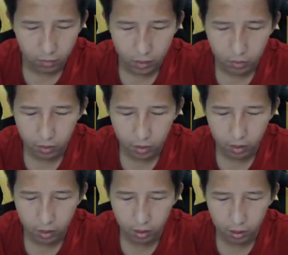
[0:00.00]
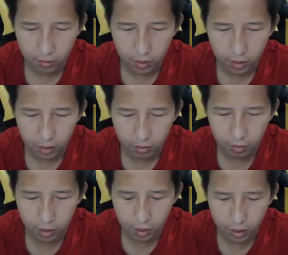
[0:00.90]
bet, bet,
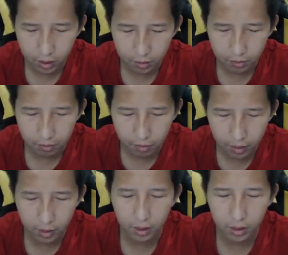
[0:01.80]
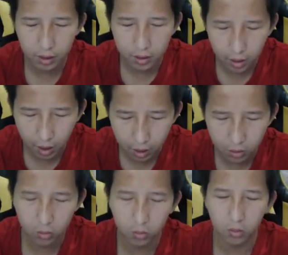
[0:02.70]
bet, bet.
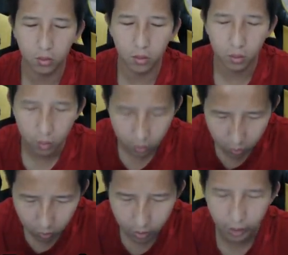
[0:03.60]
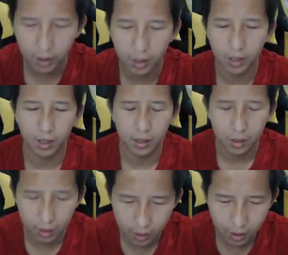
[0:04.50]
Satu, dua,
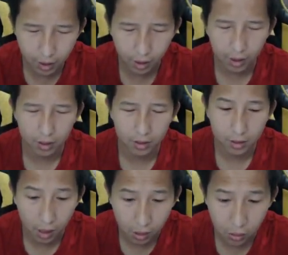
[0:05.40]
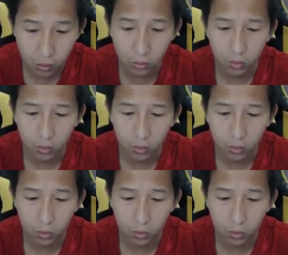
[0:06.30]
tiga, satu,